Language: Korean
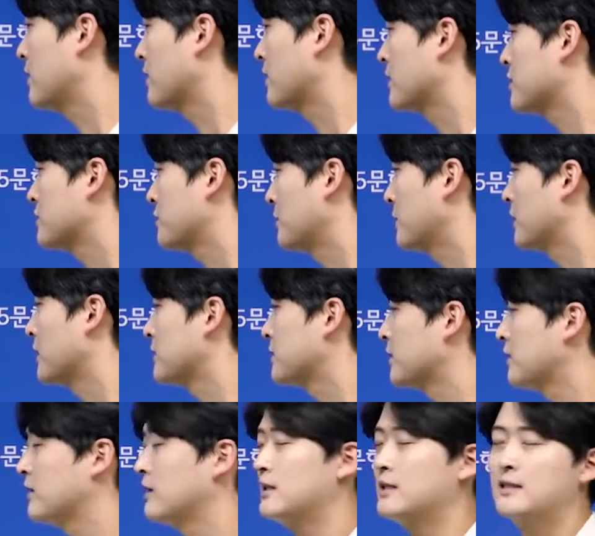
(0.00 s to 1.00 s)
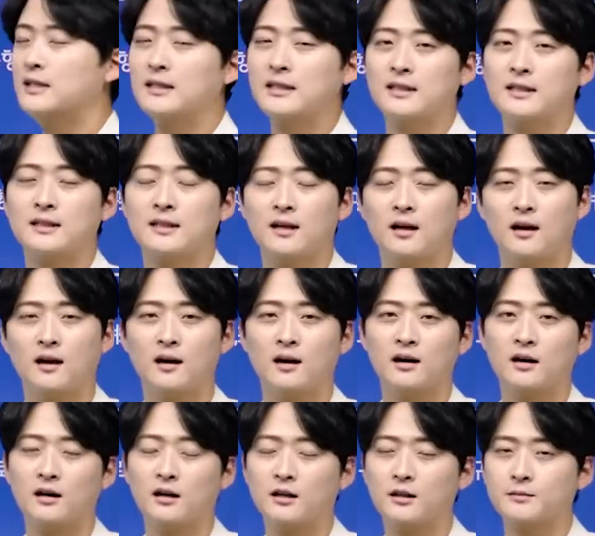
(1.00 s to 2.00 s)
기억하시면 을 돼요. 그래서
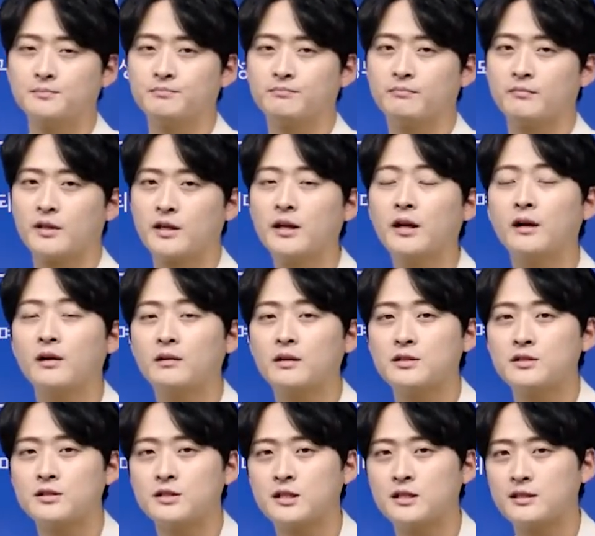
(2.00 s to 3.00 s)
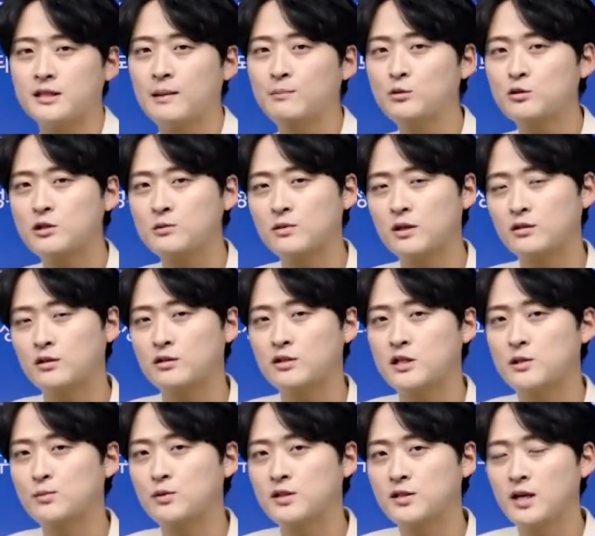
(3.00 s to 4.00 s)
어, 그래요. 그래서 삼중 지문 같은 경우 는
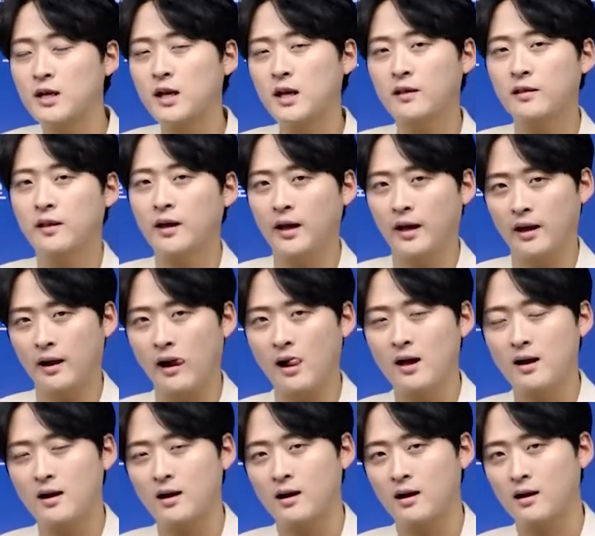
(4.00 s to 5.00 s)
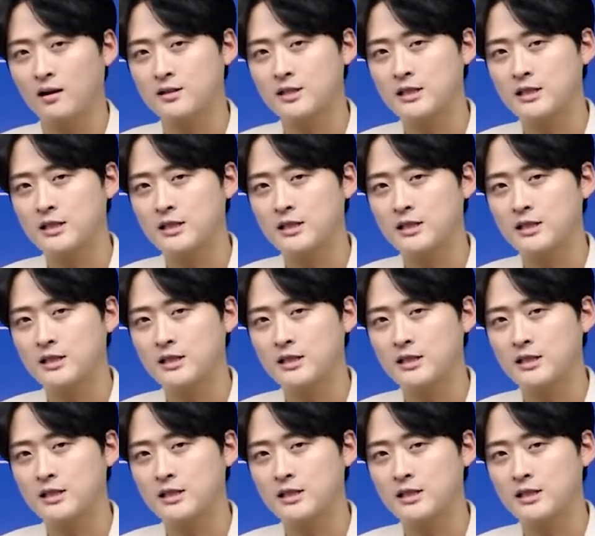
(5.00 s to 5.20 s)
지문이 3개인데 아,